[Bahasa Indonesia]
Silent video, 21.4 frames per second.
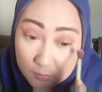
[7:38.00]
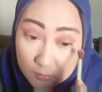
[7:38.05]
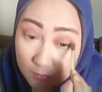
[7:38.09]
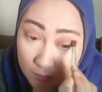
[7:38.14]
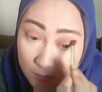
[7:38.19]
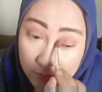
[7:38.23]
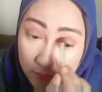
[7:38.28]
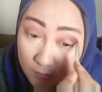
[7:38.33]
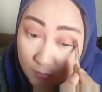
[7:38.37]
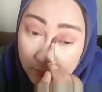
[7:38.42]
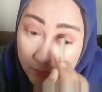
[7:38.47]

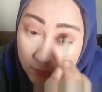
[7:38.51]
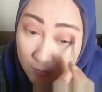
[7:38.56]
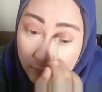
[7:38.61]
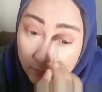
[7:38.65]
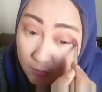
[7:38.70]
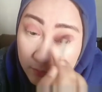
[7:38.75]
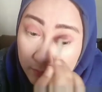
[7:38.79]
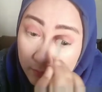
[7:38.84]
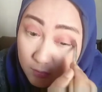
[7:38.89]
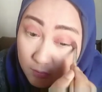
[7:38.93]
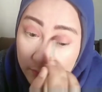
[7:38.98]
ya
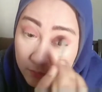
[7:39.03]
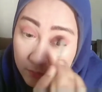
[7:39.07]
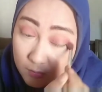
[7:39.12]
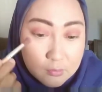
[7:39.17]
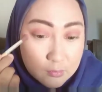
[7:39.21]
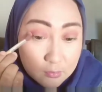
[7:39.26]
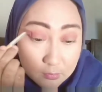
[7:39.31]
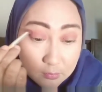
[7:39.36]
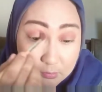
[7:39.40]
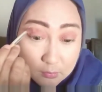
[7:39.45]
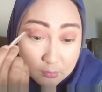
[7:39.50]
selanjutnya aku
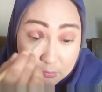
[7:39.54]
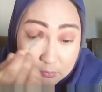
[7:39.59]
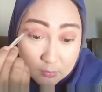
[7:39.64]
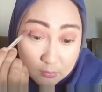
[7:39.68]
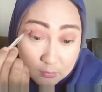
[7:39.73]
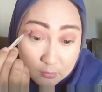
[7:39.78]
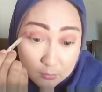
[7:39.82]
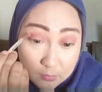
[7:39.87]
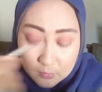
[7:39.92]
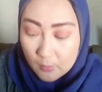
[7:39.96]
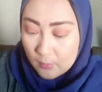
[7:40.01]
pakai
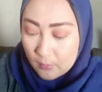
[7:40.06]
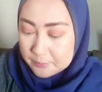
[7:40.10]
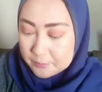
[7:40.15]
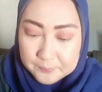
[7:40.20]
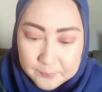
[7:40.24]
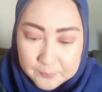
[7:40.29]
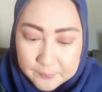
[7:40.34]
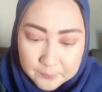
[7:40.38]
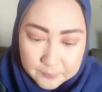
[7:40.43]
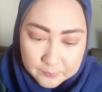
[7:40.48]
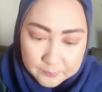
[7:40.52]
eyeshadow
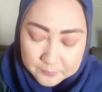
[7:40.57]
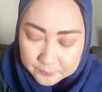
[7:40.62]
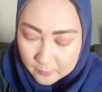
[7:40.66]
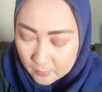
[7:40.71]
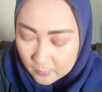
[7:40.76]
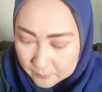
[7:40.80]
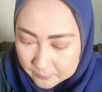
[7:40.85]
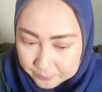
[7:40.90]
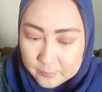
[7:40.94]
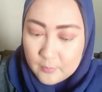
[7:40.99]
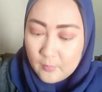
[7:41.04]

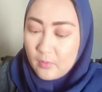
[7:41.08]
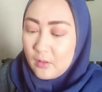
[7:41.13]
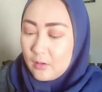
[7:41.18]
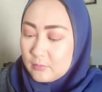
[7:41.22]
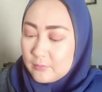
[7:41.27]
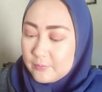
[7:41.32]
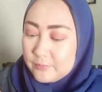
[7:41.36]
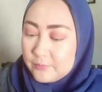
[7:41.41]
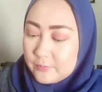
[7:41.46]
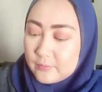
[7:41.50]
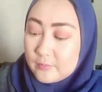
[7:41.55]
shimmernya palet
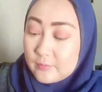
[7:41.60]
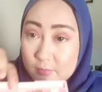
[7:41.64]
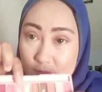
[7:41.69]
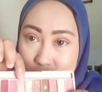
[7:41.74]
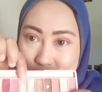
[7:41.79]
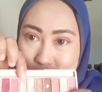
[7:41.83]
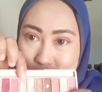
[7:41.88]
lamela